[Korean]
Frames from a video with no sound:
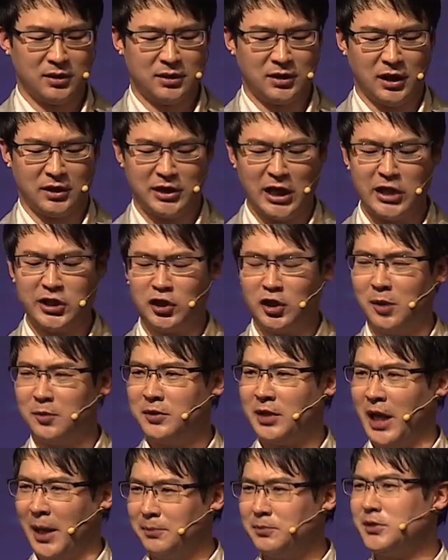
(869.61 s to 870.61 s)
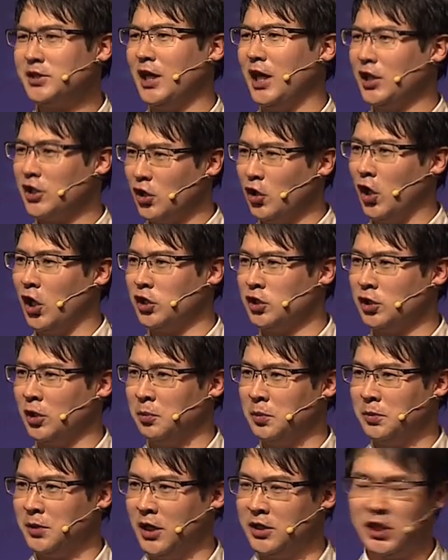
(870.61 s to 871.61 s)
자, 제 직업은 M자가 들어가는
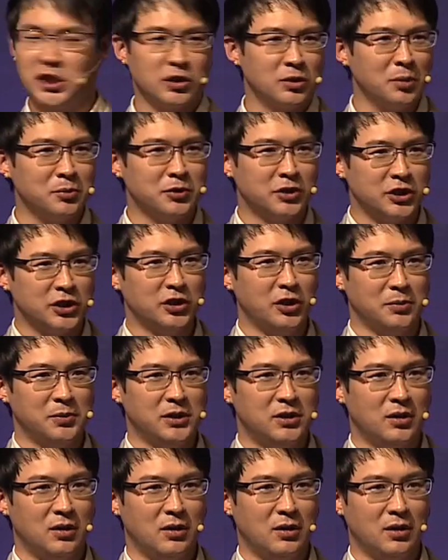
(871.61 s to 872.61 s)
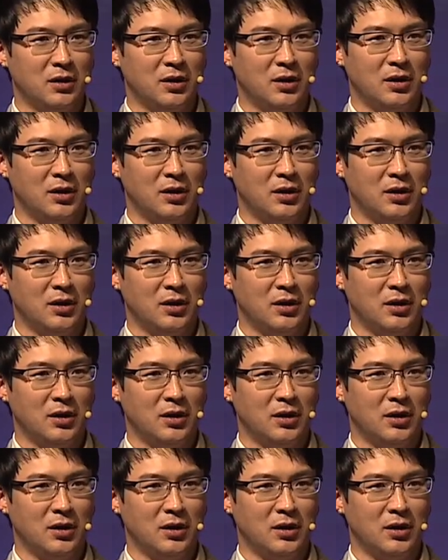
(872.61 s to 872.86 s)
직업입니다. 제 직업은 무슨 직업이죠?